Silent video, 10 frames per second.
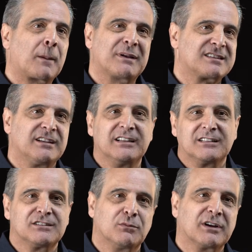
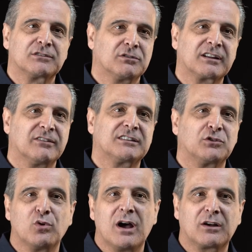pazienti insomma, che sono arrivati
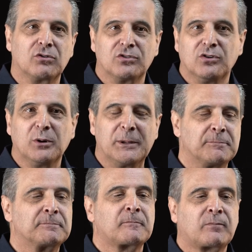qua con noi,
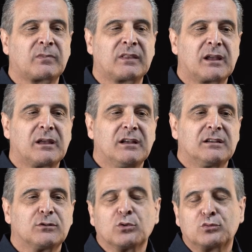
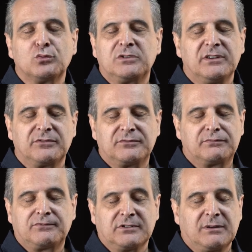sono tutti
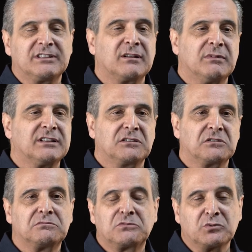fondamentalmente
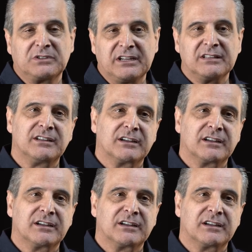contenti.